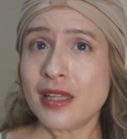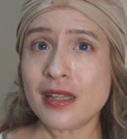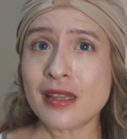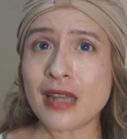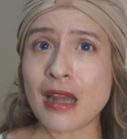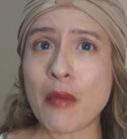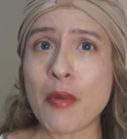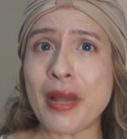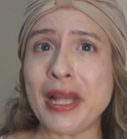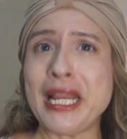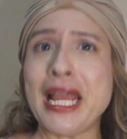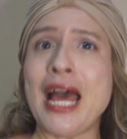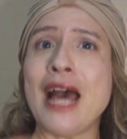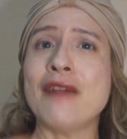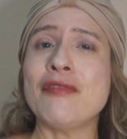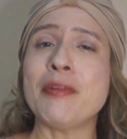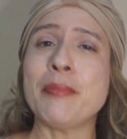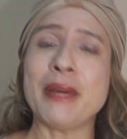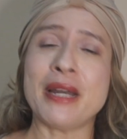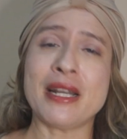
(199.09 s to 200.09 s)
que
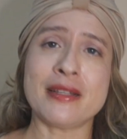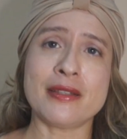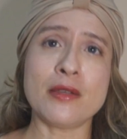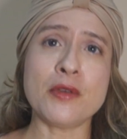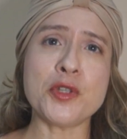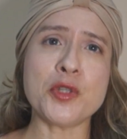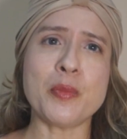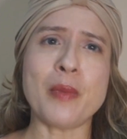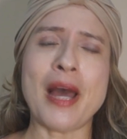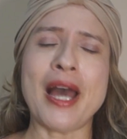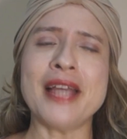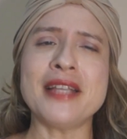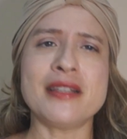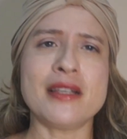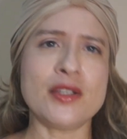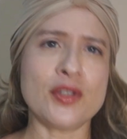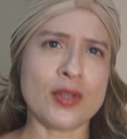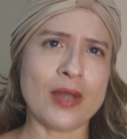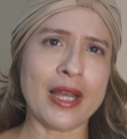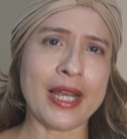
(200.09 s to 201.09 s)
trabalhava para seus
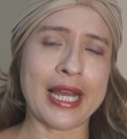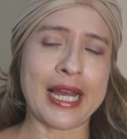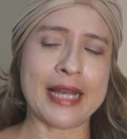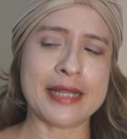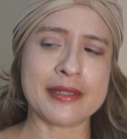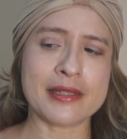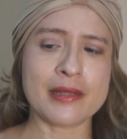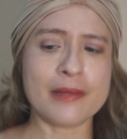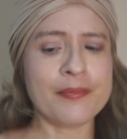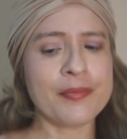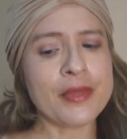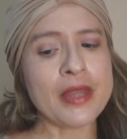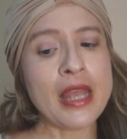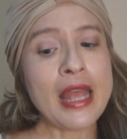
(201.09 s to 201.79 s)
pais em sua casa.